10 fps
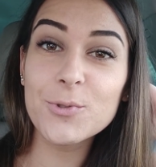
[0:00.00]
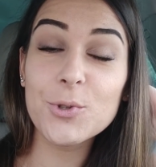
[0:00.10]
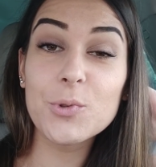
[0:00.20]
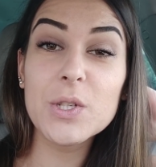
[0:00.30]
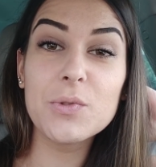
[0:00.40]

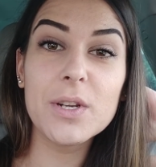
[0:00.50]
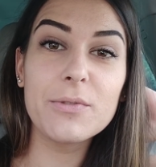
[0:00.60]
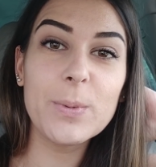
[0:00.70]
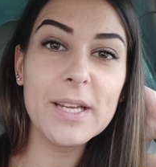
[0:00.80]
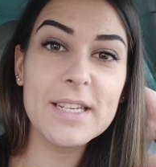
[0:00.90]
Aujourd'hui, je voulais
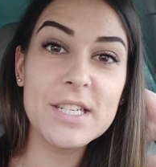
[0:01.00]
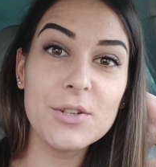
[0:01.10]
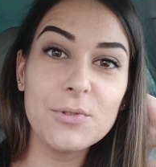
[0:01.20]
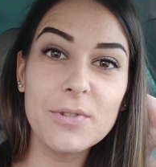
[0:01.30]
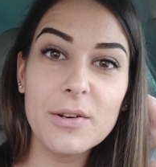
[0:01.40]
vous partager
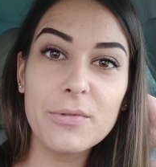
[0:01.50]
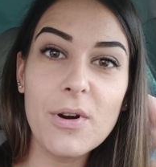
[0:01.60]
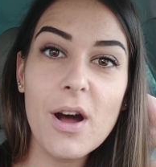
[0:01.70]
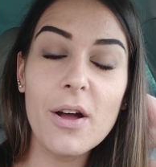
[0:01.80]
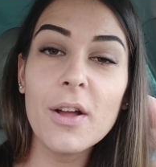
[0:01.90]
une nouvelle
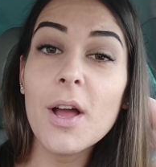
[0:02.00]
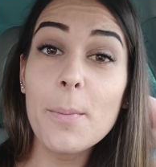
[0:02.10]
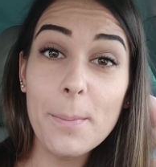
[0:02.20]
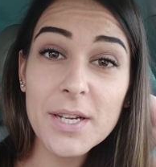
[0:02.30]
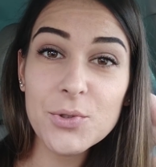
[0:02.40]
fois
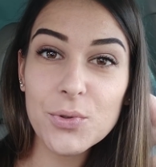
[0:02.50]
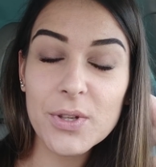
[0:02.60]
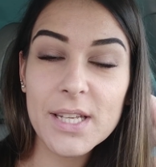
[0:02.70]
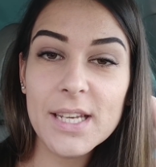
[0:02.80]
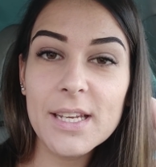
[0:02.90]
ma
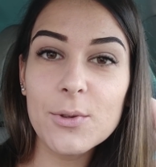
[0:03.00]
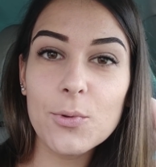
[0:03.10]
journée.